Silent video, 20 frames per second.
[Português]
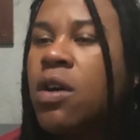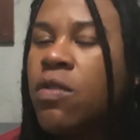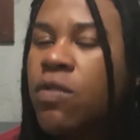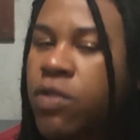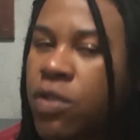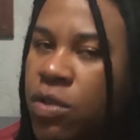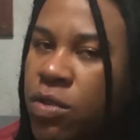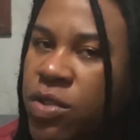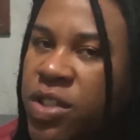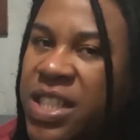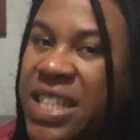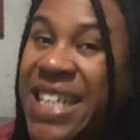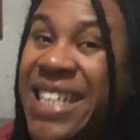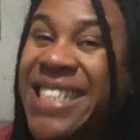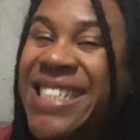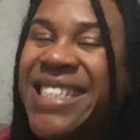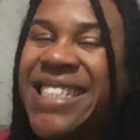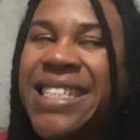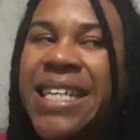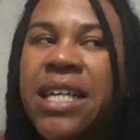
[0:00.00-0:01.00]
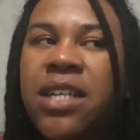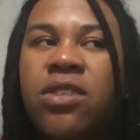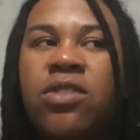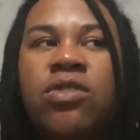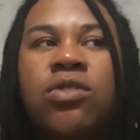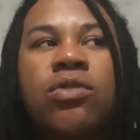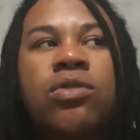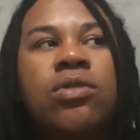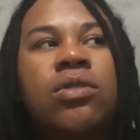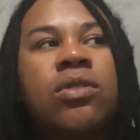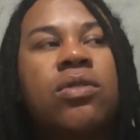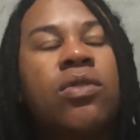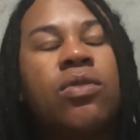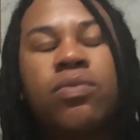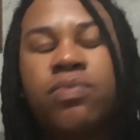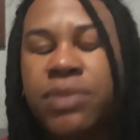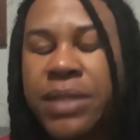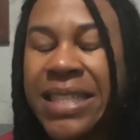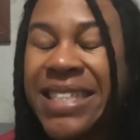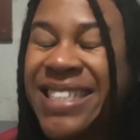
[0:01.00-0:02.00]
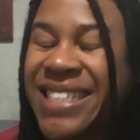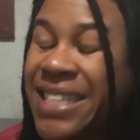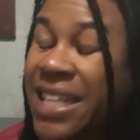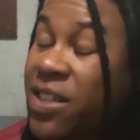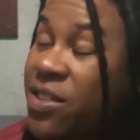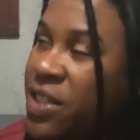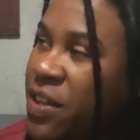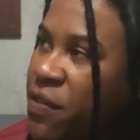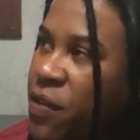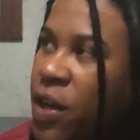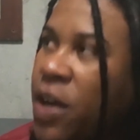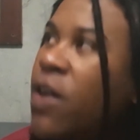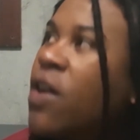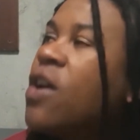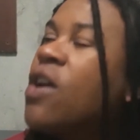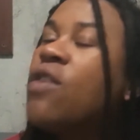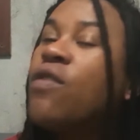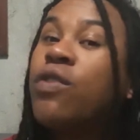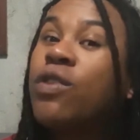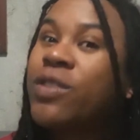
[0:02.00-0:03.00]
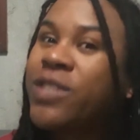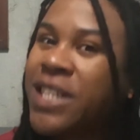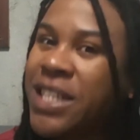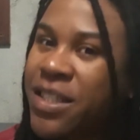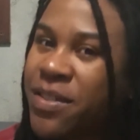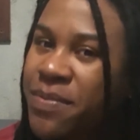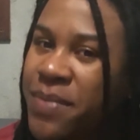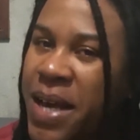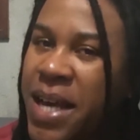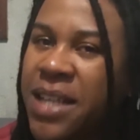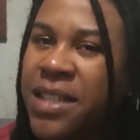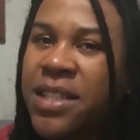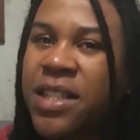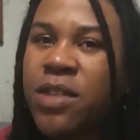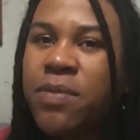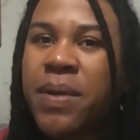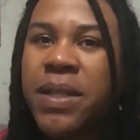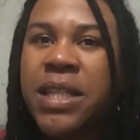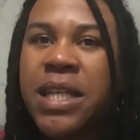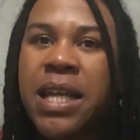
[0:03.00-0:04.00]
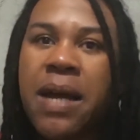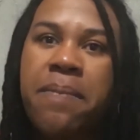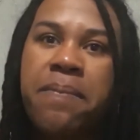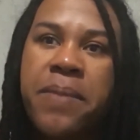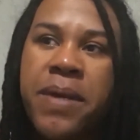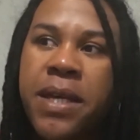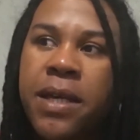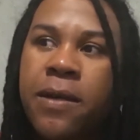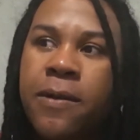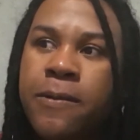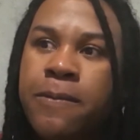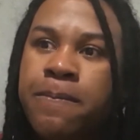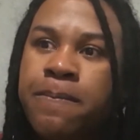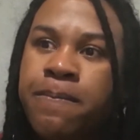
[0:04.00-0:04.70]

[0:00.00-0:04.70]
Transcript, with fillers: Foram seis anos, seis anos é foda. Foram seis meses indo pra terapia.